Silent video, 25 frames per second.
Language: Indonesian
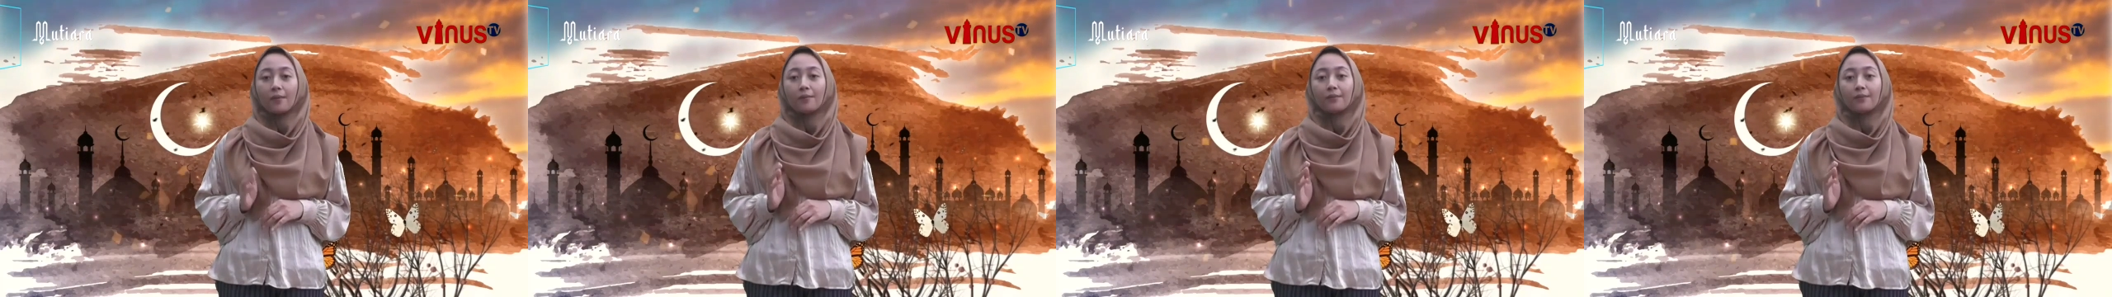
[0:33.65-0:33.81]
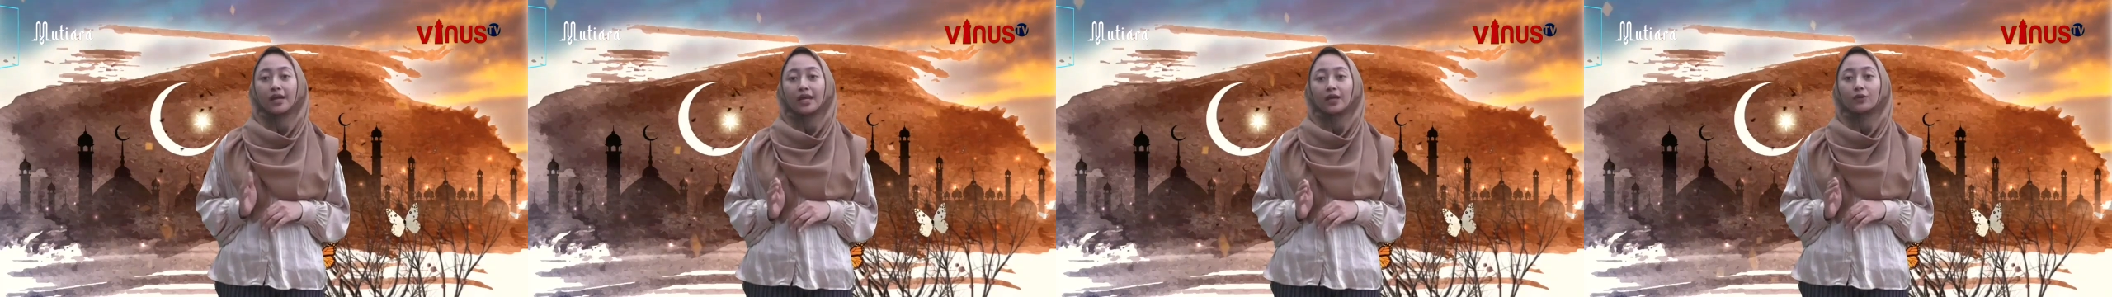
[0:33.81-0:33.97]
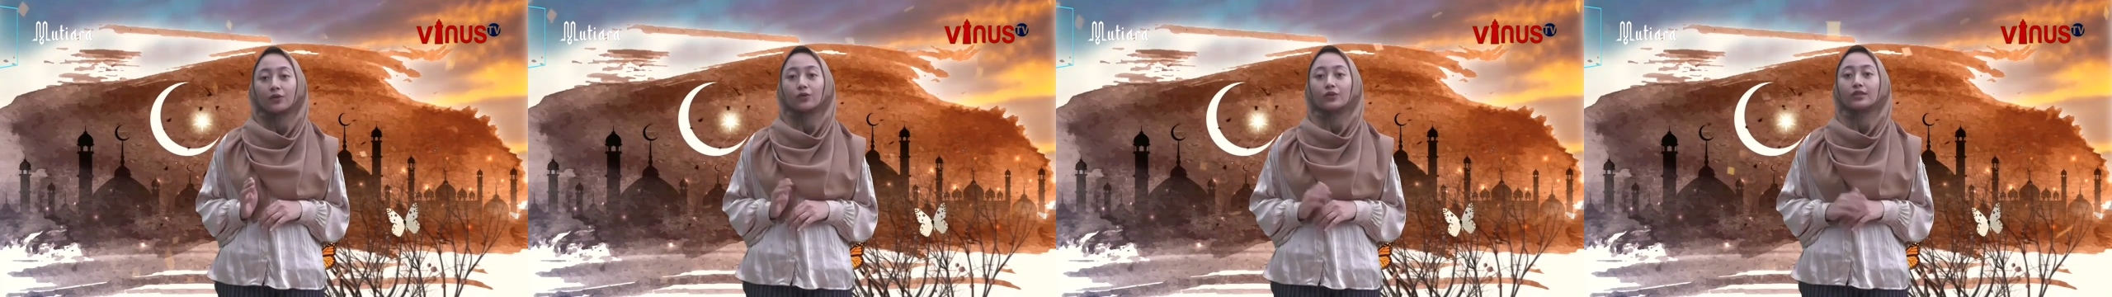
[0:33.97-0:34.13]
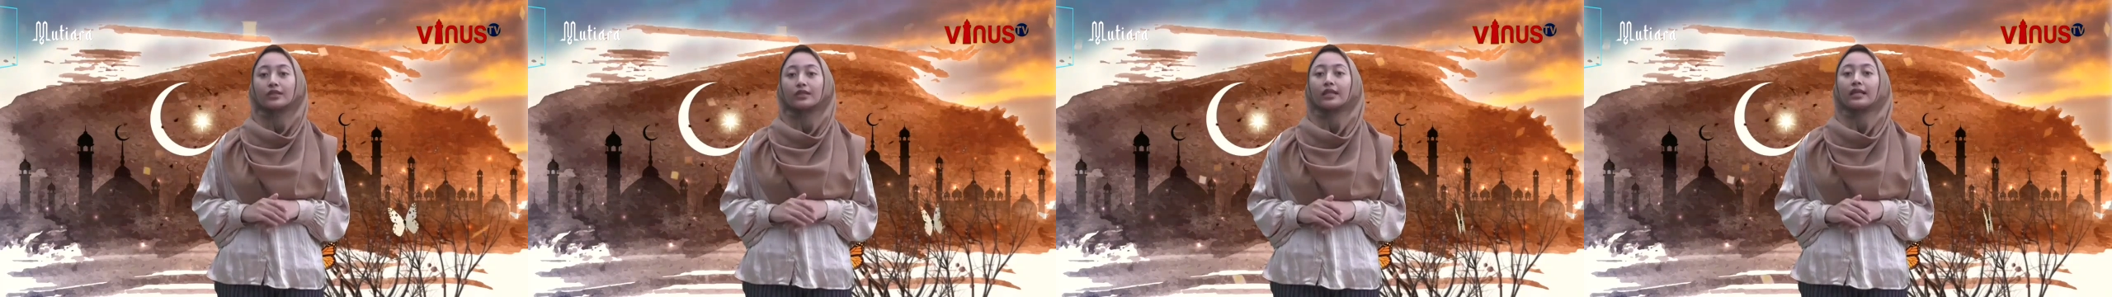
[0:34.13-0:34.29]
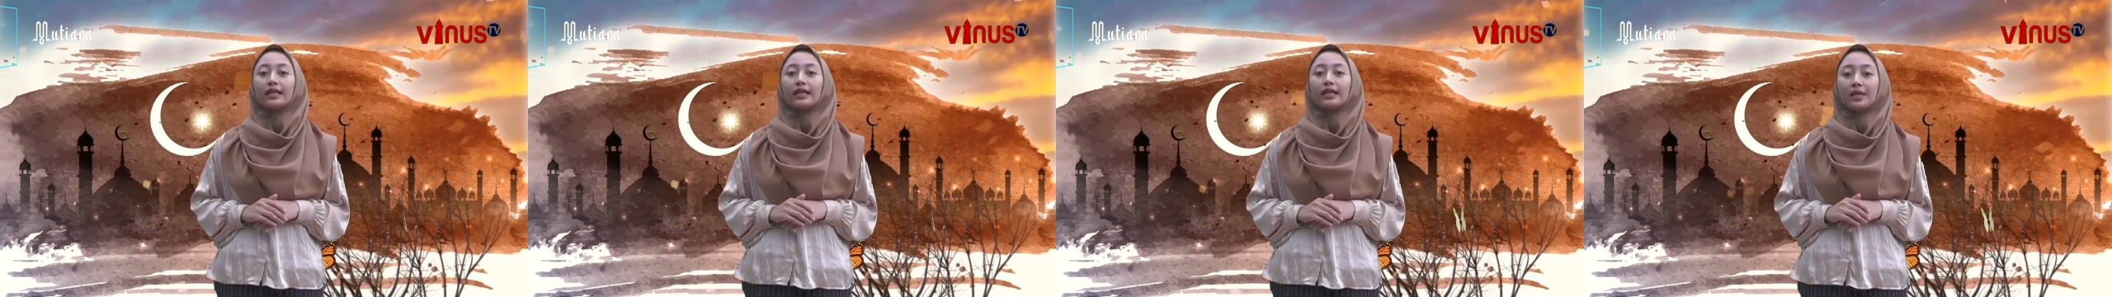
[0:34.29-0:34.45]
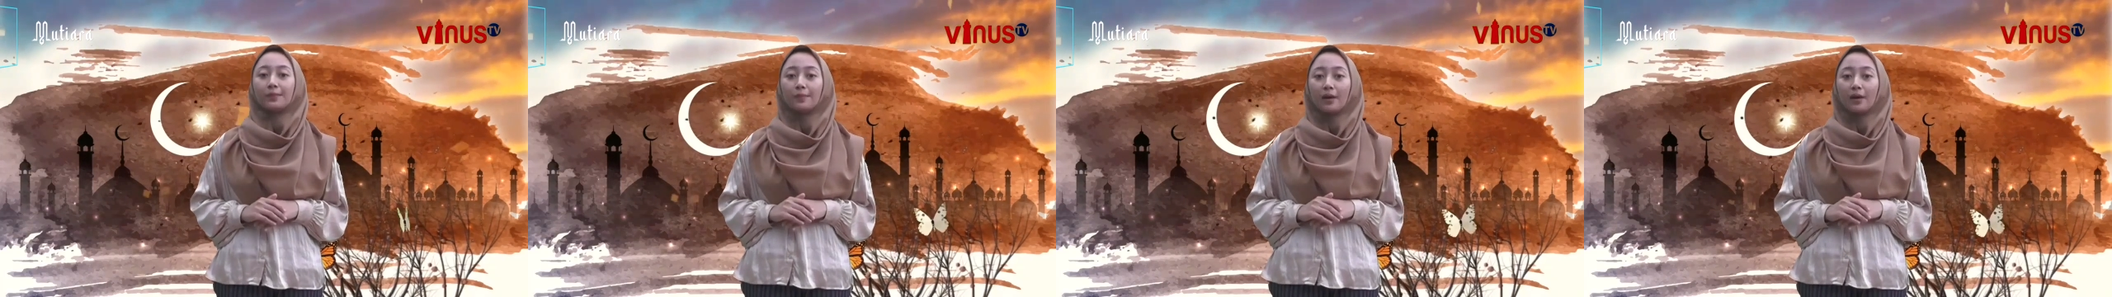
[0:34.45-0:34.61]
berikut
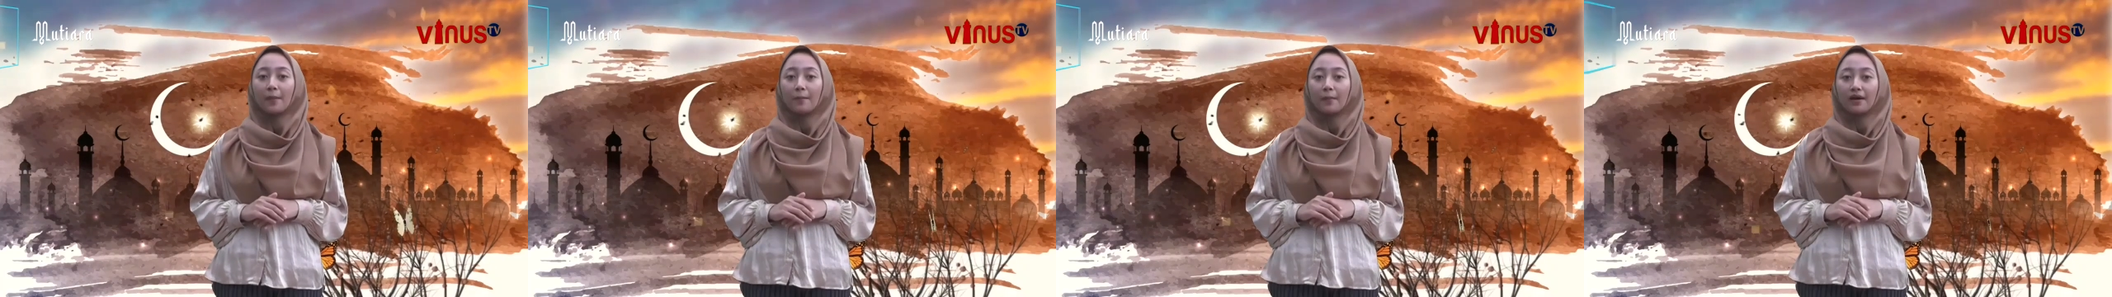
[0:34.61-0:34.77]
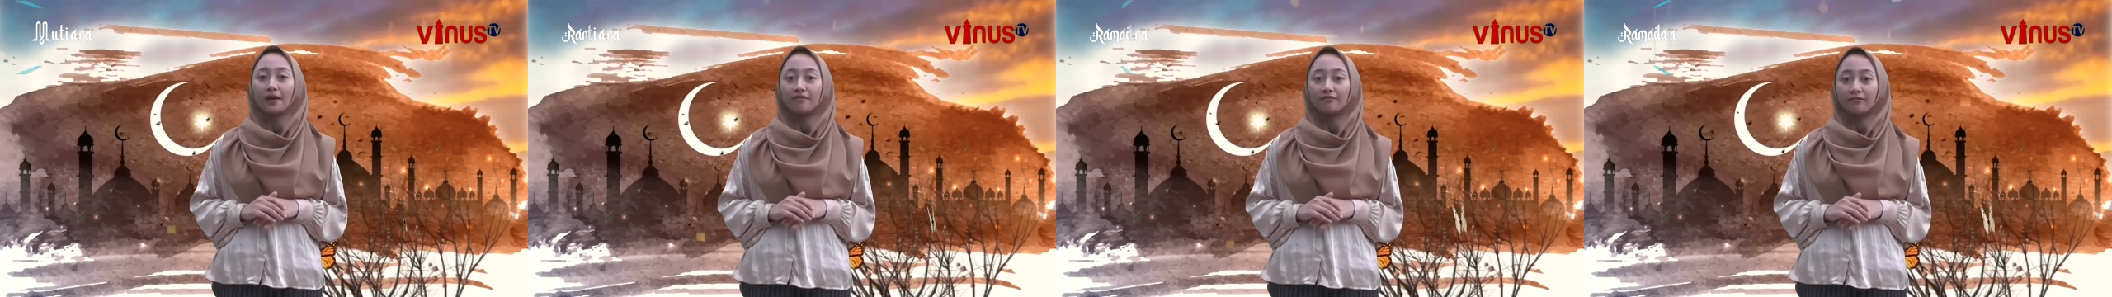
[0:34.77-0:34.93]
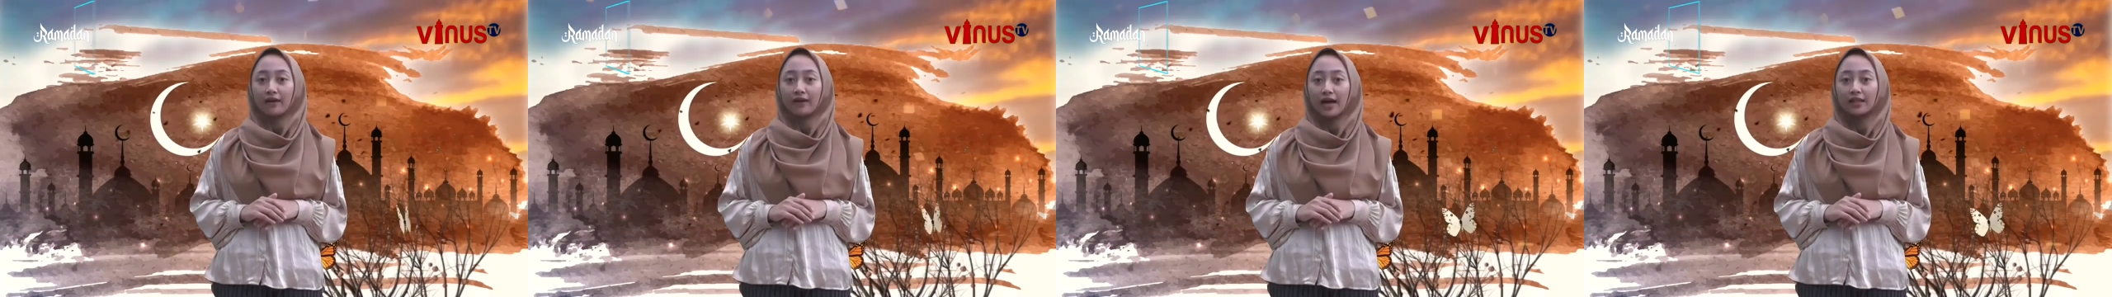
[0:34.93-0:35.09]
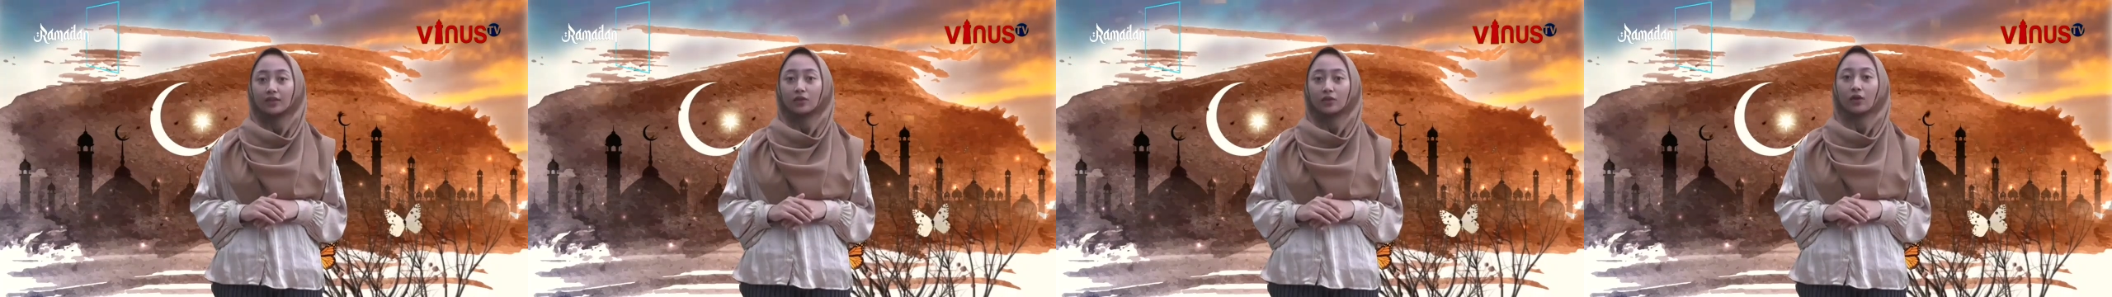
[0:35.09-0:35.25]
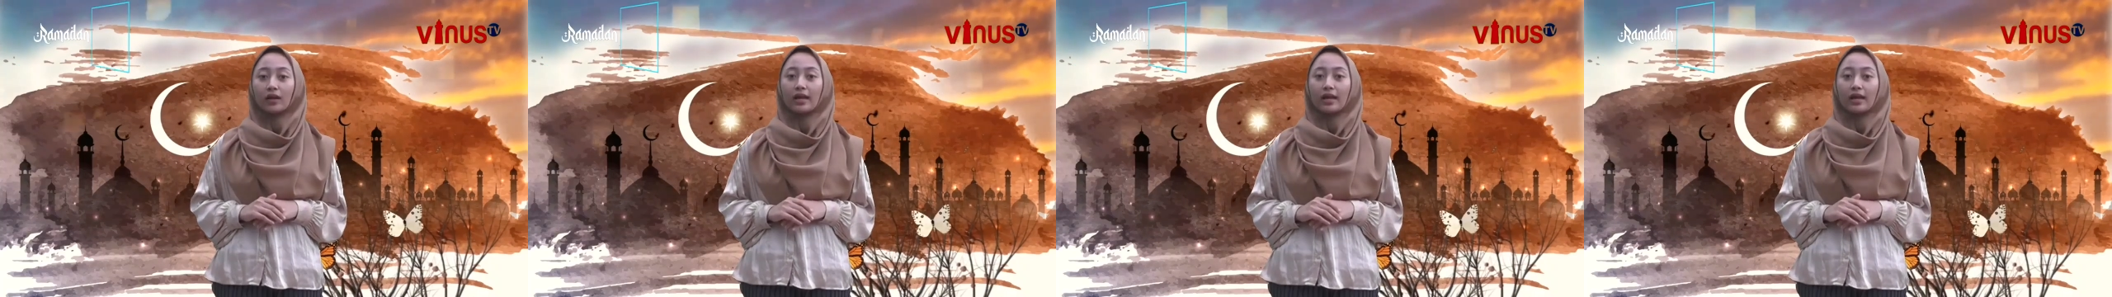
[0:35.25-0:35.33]
5 manfaat